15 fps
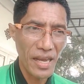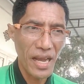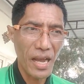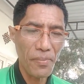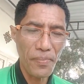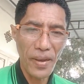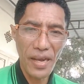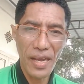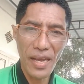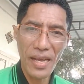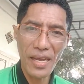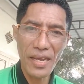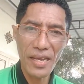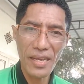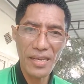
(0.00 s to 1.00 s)

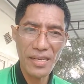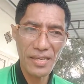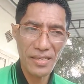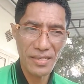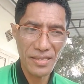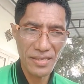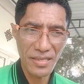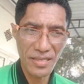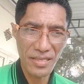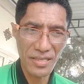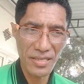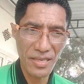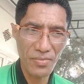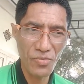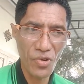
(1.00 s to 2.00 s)
apakah
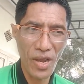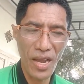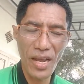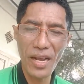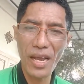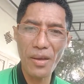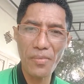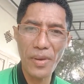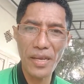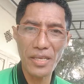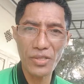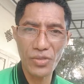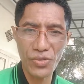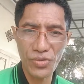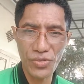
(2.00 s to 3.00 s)
semua agama
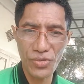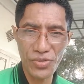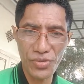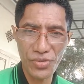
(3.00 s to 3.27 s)
itu